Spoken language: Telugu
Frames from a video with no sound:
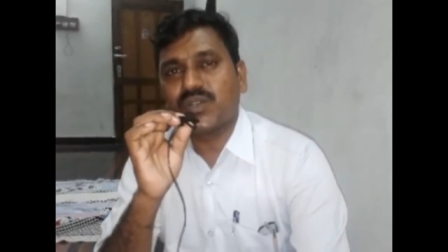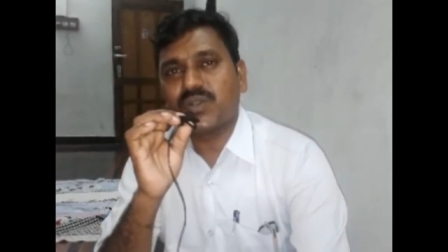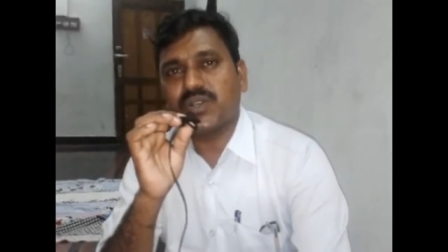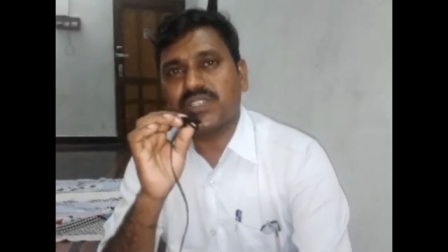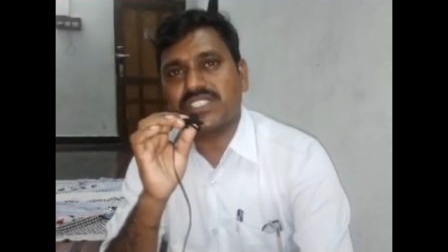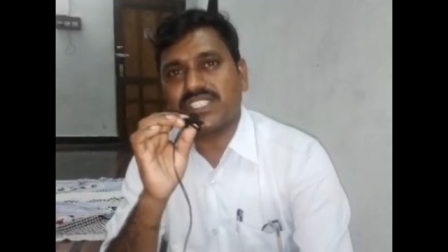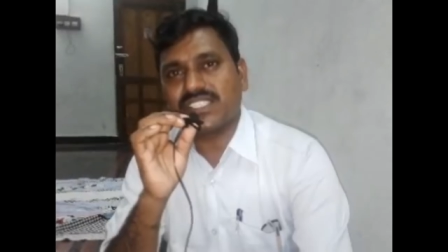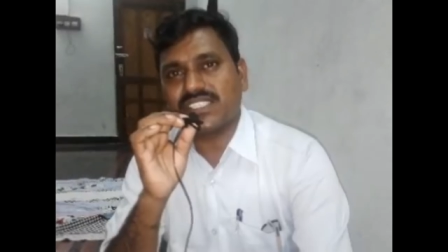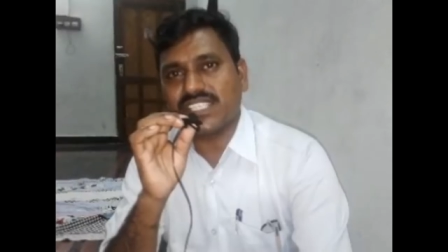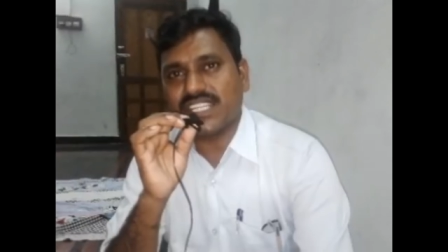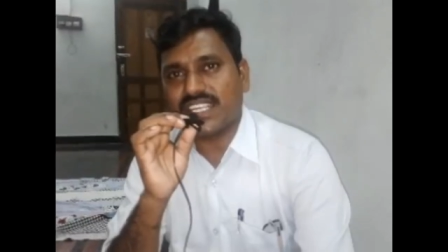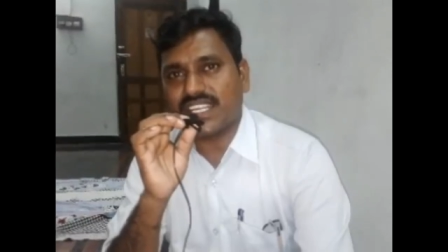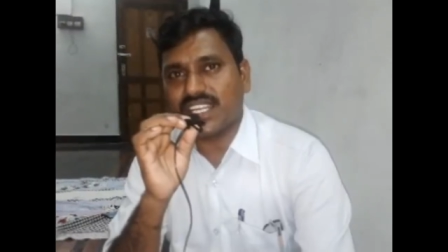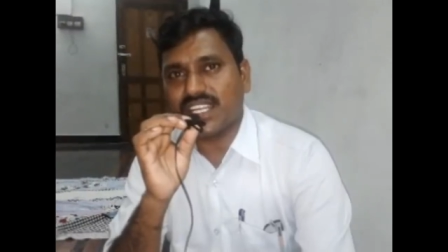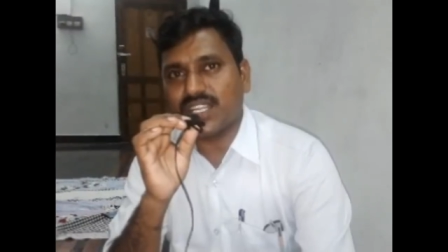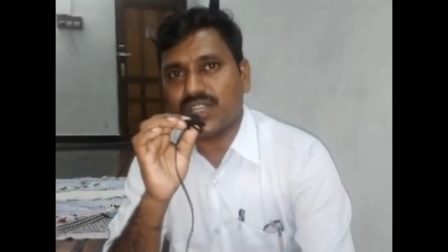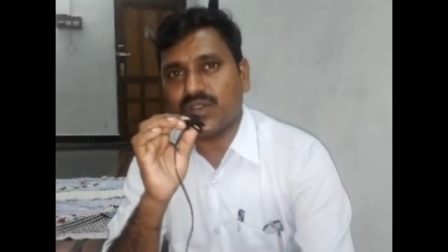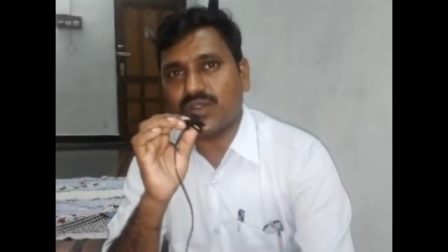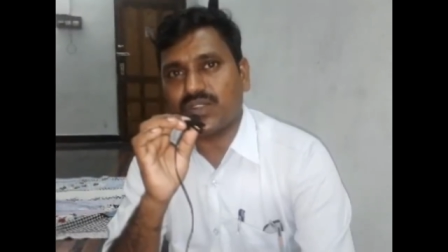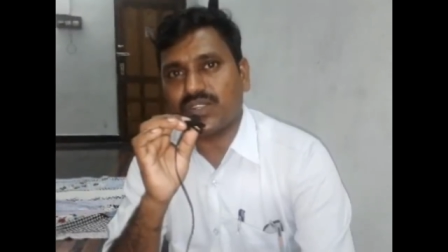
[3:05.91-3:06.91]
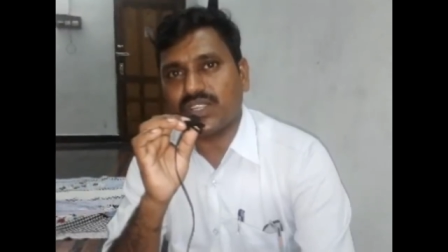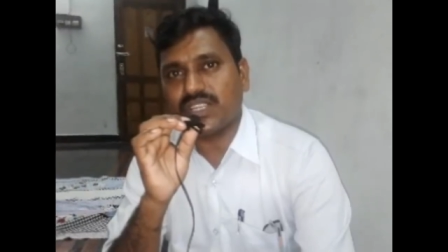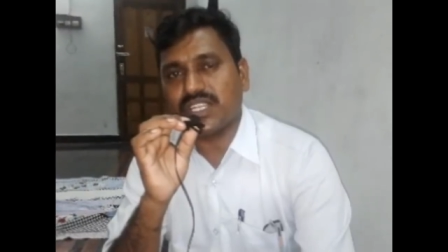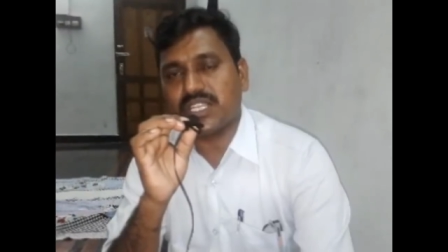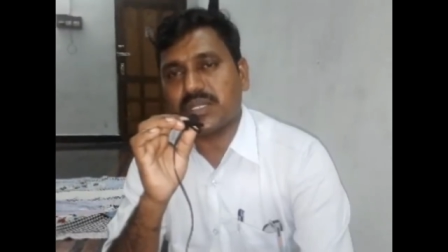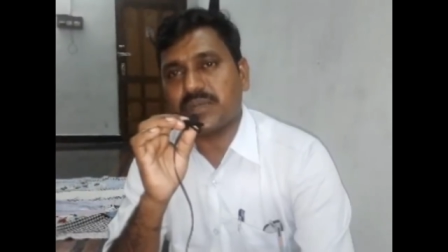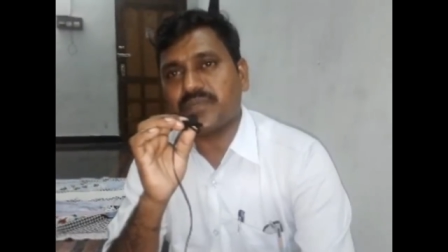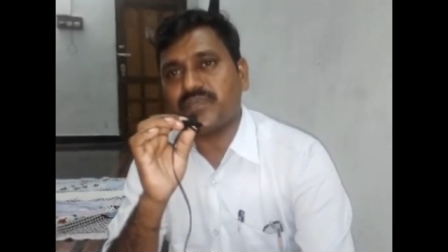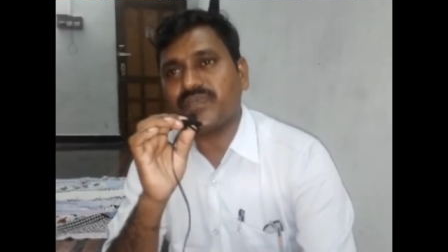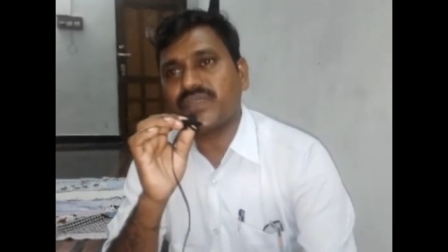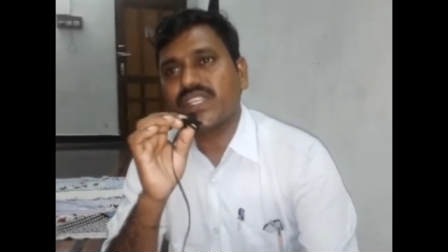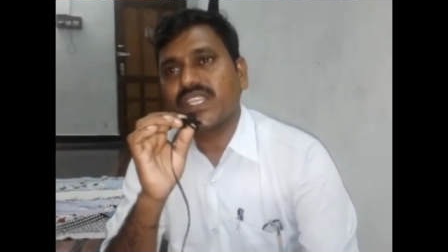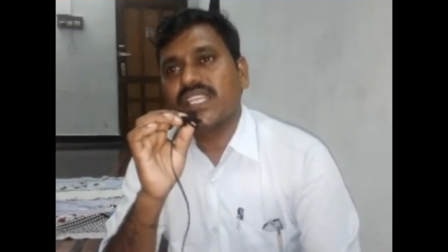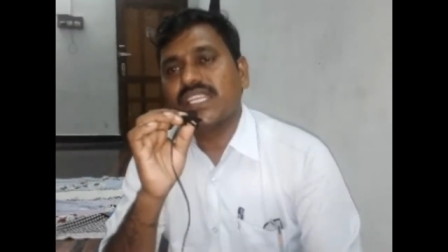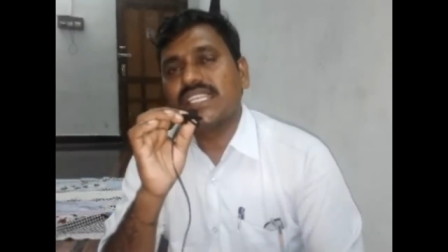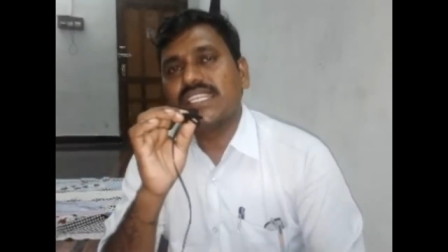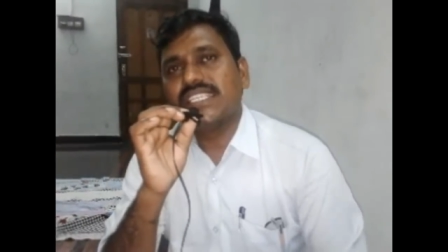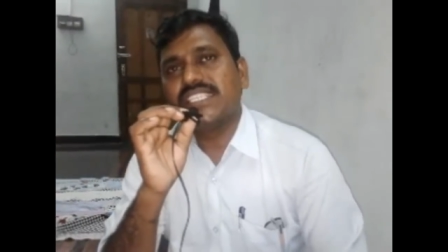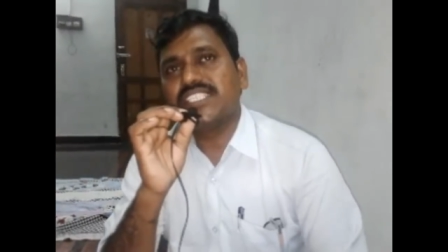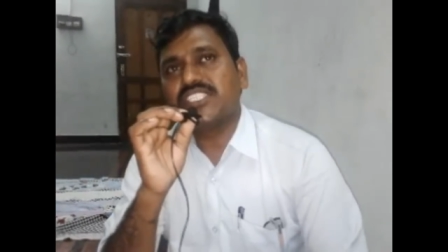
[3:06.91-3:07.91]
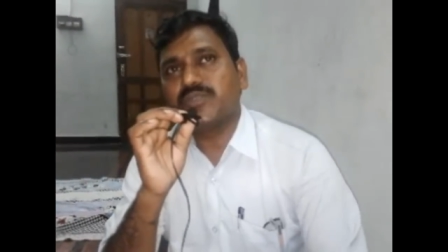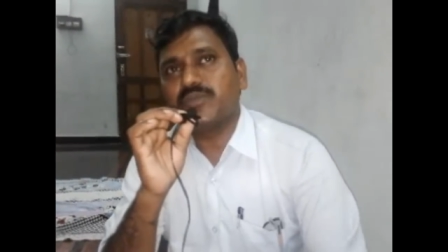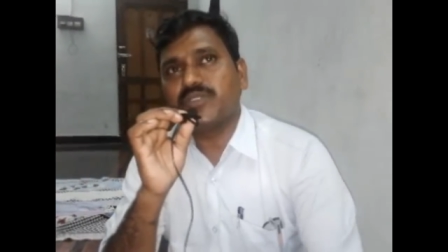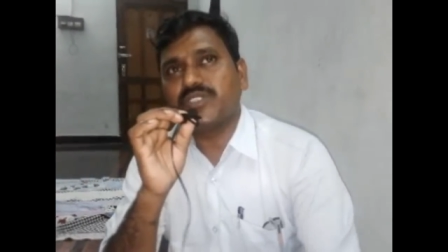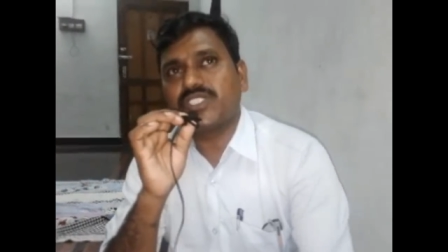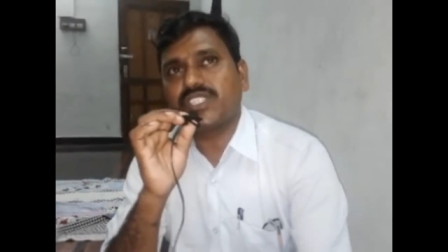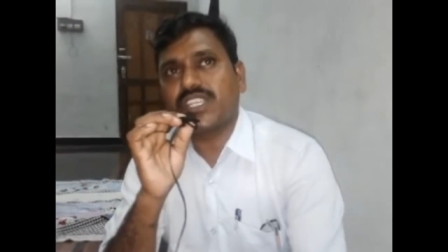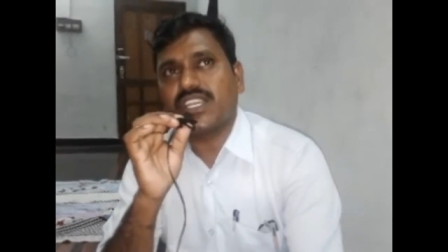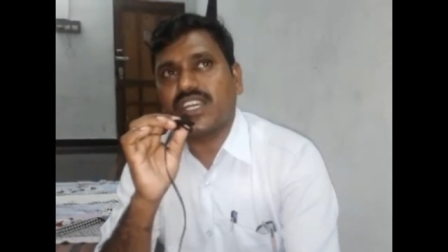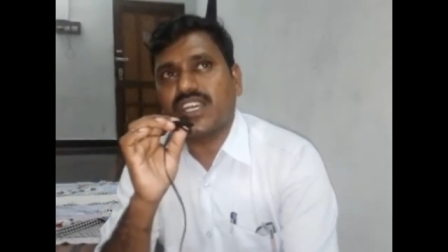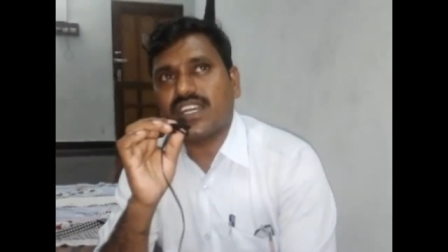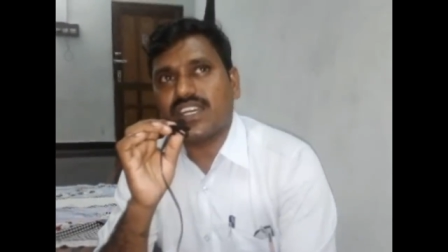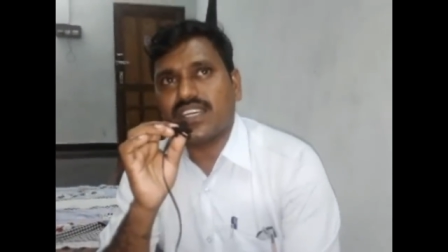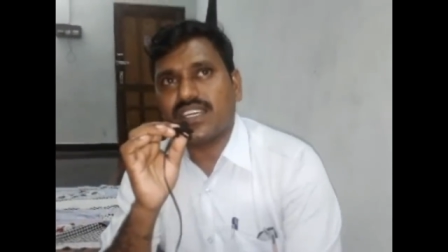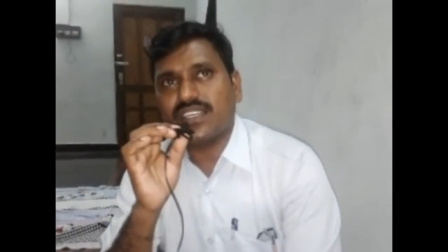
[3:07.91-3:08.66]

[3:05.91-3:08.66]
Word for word: కోచింగ్ సెంటర్లో ఉంటున్నాం ఇంచుమించుగా